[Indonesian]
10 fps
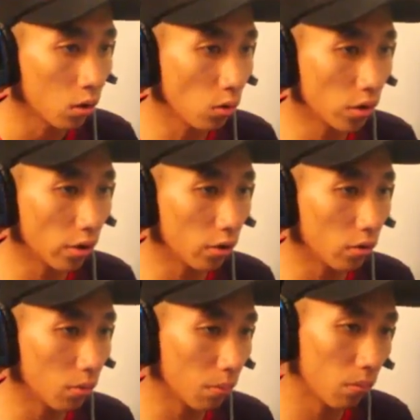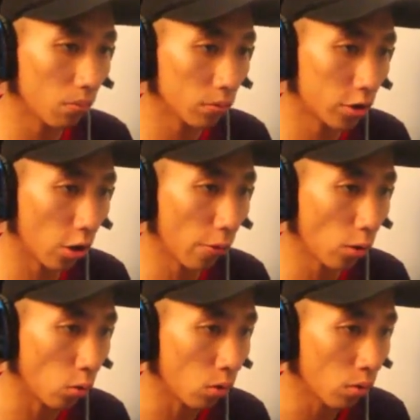Lu jadi
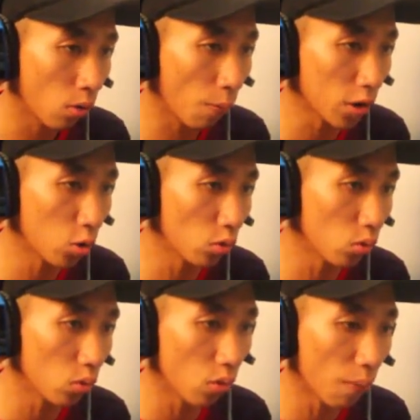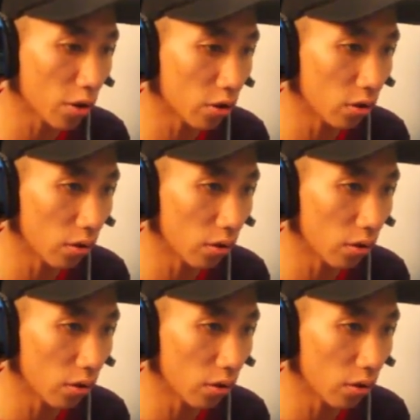cewek lu, operasi operasi